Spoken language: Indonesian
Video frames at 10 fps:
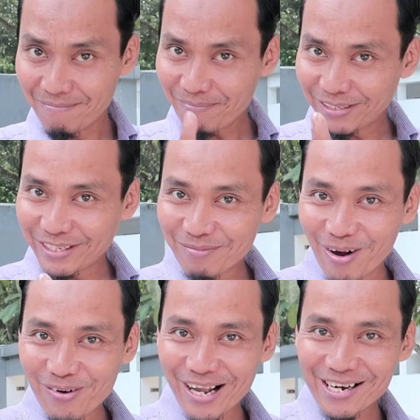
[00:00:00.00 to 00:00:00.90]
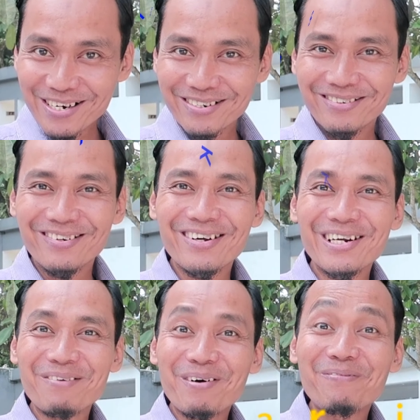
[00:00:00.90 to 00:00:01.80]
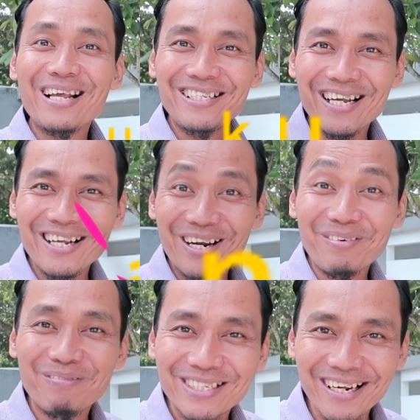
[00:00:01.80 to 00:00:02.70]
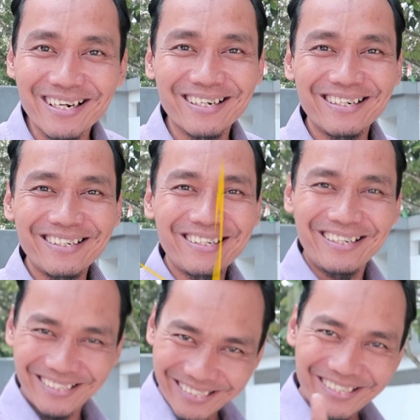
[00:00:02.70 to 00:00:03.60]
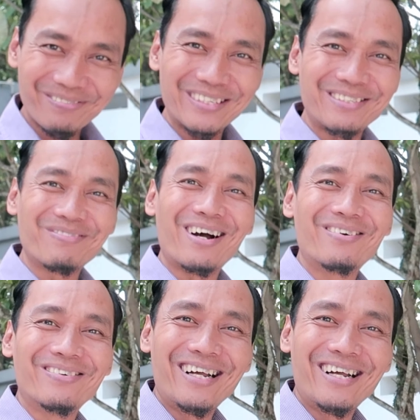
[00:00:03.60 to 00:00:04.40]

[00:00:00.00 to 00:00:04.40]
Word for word: pastinya mau kan oh, nama panjang nama besar oh, pasti mau